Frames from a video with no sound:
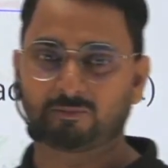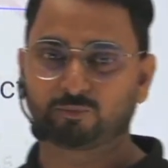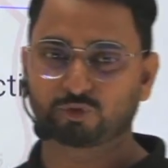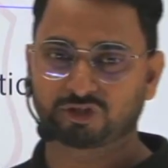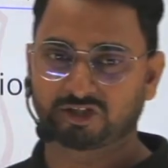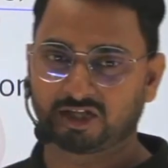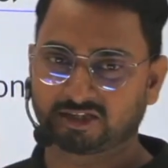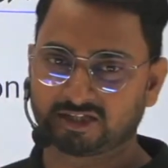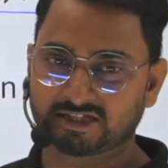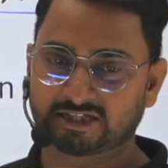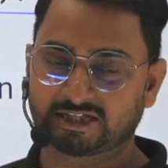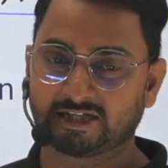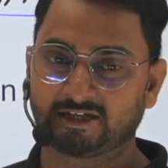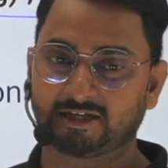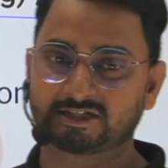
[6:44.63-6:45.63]
पूछे जाते हैं
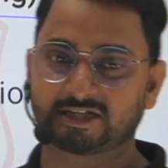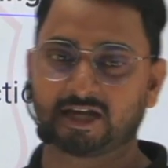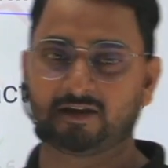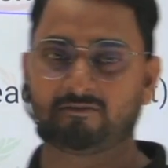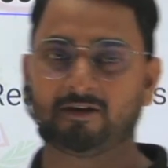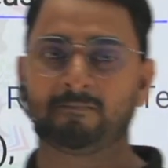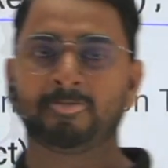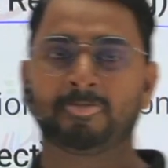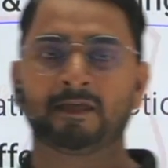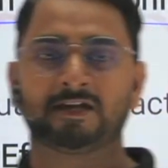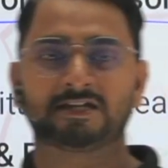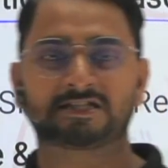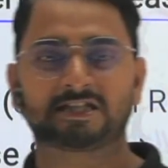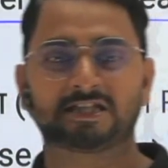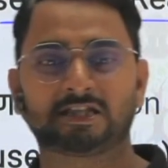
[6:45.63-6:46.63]
इसके लिए इसके अलावा
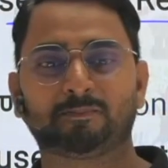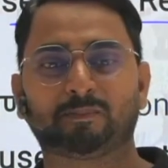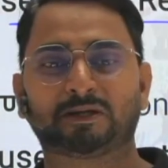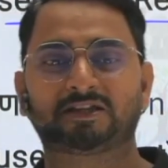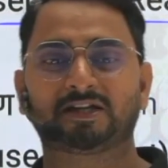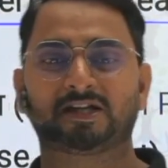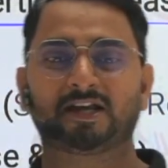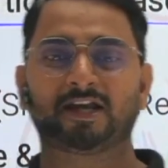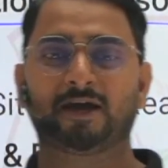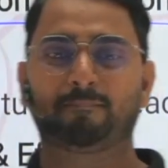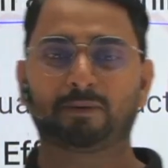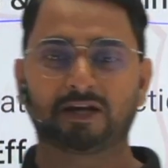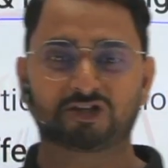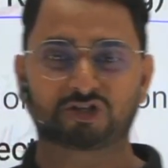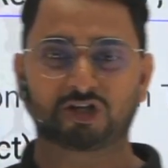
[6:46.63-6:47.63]
स्थिति प्रतिक्रिया
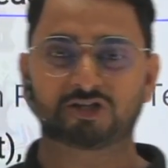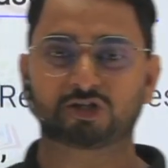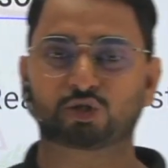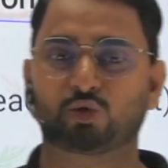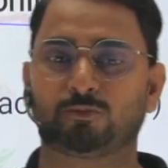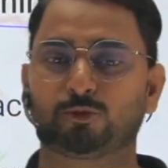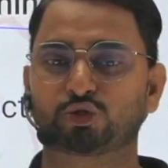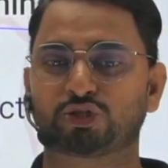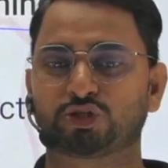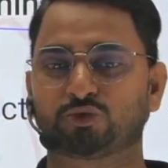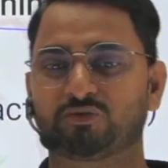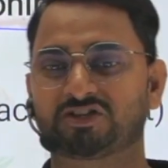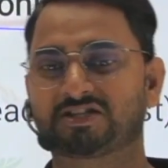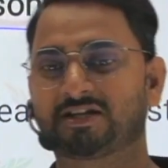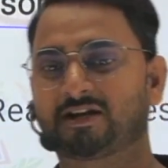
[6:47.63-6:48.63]
परीक्षण जिसको हम लोग
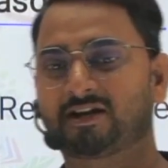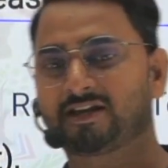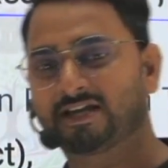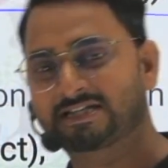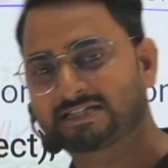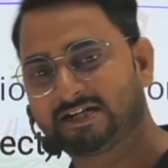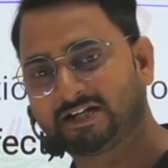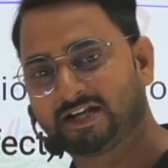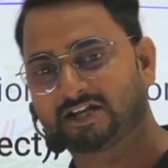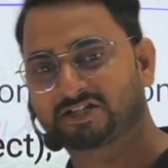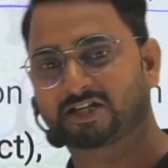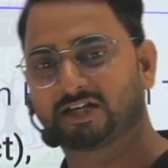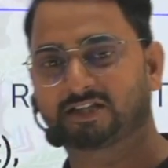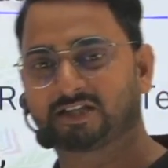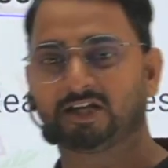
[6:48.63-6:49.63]
सिचुएशन रिएक्शन टेस्ट
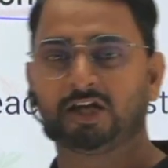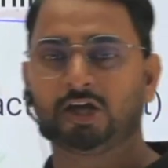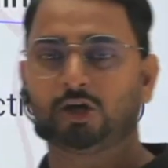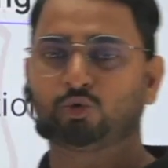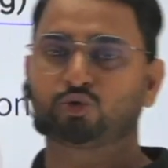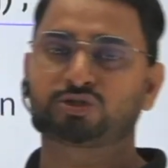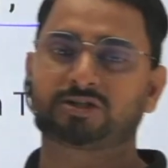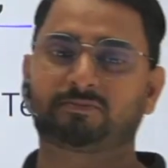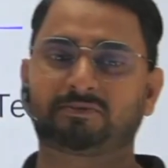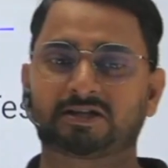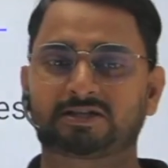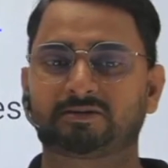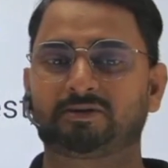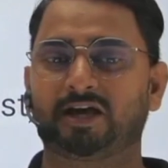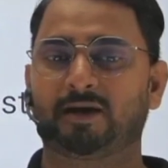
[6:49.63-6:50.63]
कहते हैं उस चैप्टर
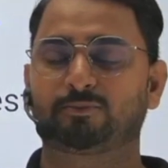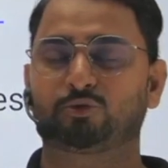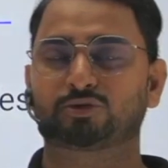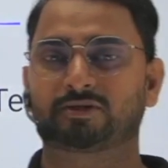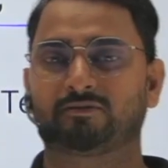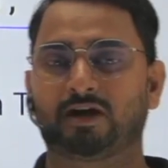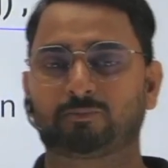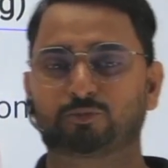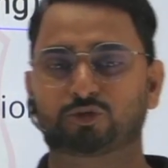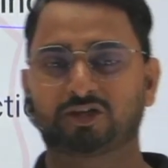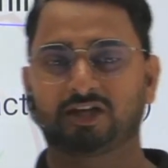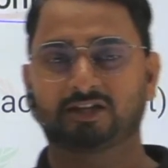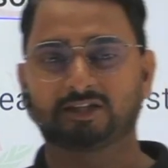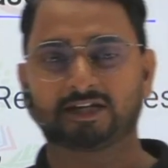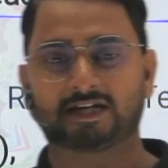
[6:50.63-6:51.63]
से भी आपको सवाल पूछे
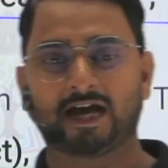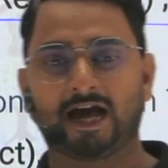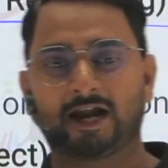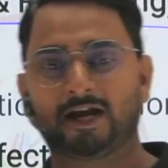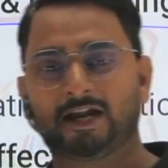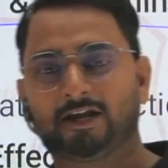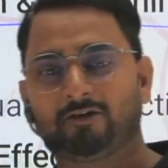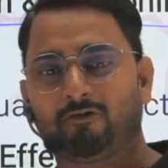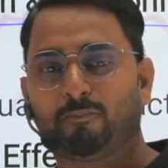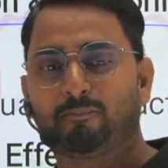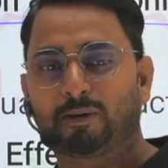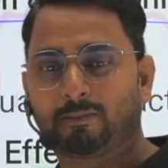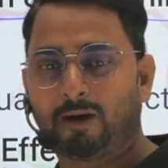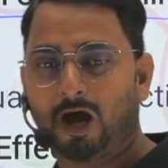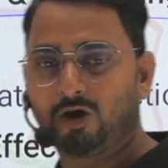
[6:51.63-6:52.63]
जाते हैं कारण एवं
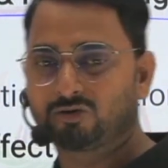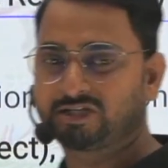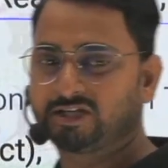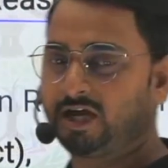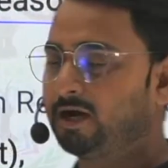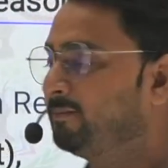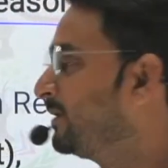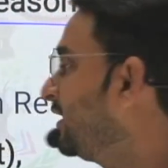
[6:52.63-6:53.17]
प्रभाव से यहां पर